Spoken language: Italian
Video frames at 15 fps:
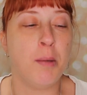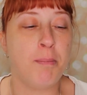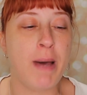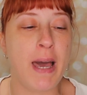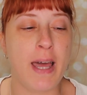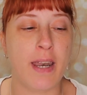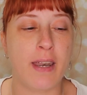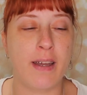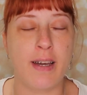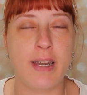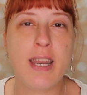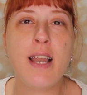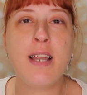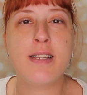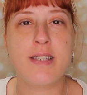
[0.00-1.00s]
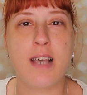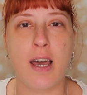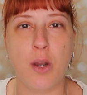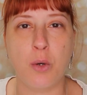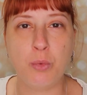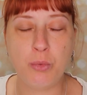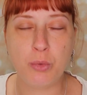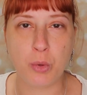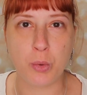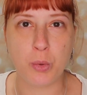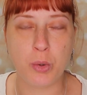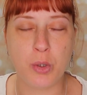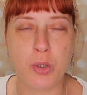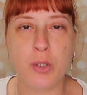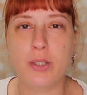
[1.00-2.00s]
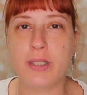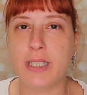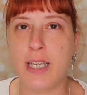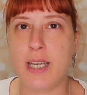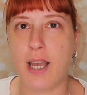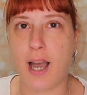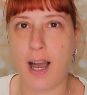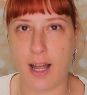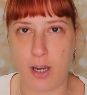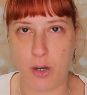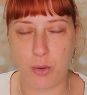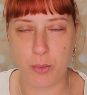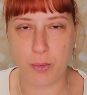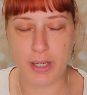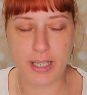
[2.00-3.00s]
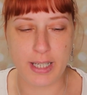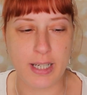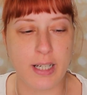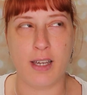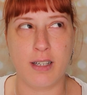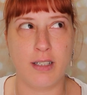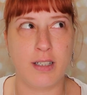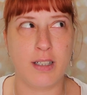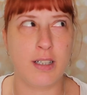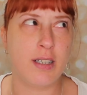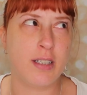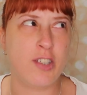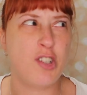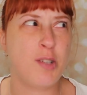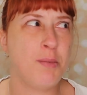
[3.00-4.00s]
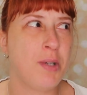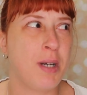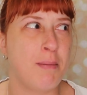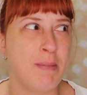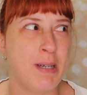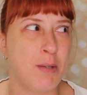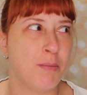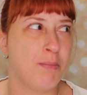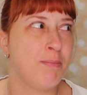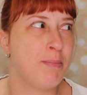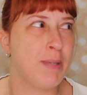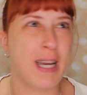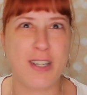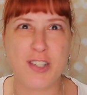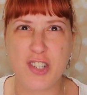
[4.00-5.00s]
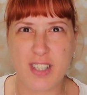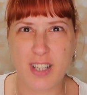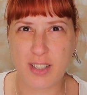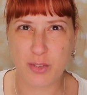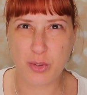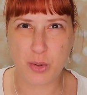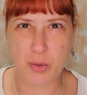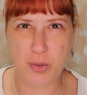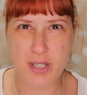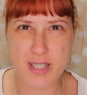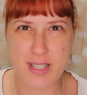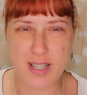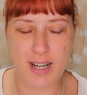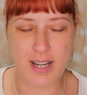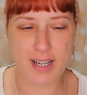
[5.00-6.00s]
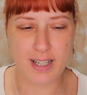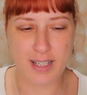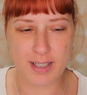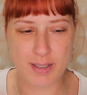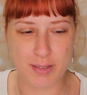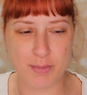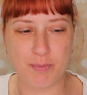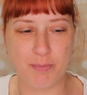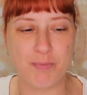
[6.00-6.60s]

per realizzare un trucco di Halloween uh, Diciamo che a me non piace tanto questa